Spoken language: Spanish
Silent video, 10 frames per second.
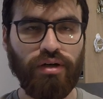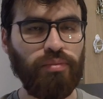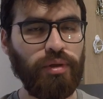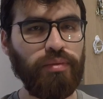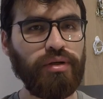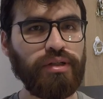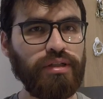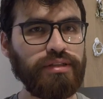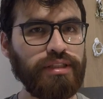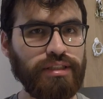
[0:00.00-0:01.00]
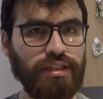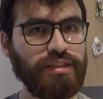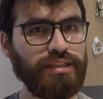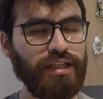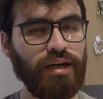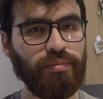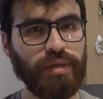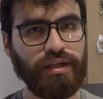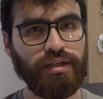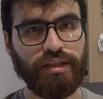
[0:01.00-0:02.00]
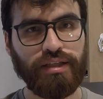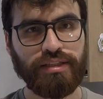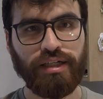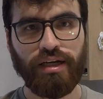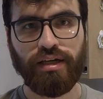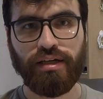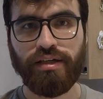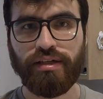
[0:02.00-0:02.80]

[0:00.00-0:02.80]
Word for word: Lo primero que tienes que hacer es ir a la página de descarga,